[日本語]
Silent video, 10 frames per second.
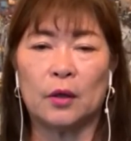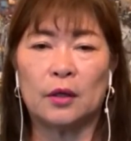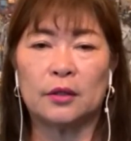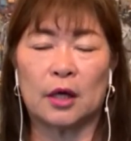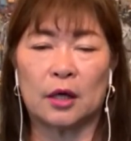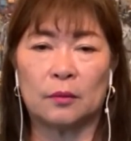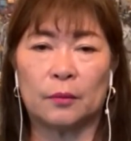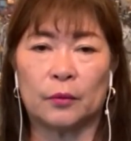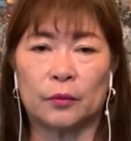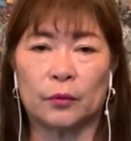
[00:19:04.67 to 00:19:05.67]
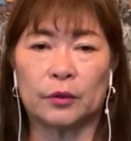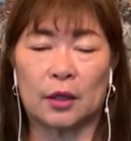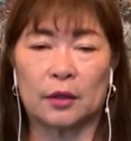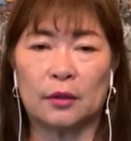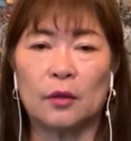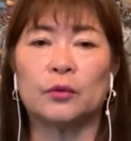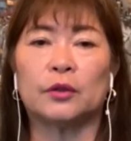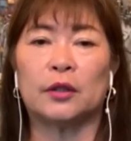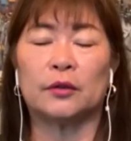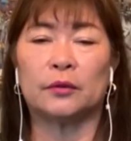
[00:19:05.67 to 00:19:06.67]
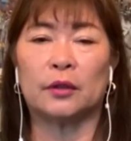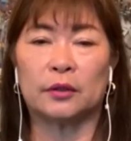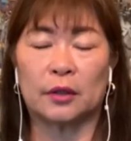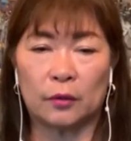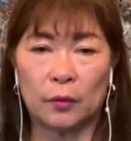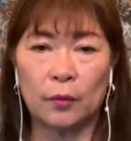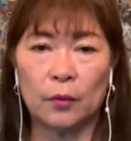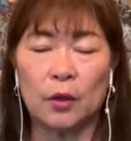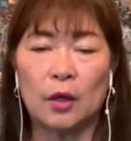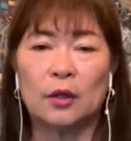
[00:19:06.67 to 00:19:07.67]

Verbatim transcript: サーフボードを使って教えるんですけど、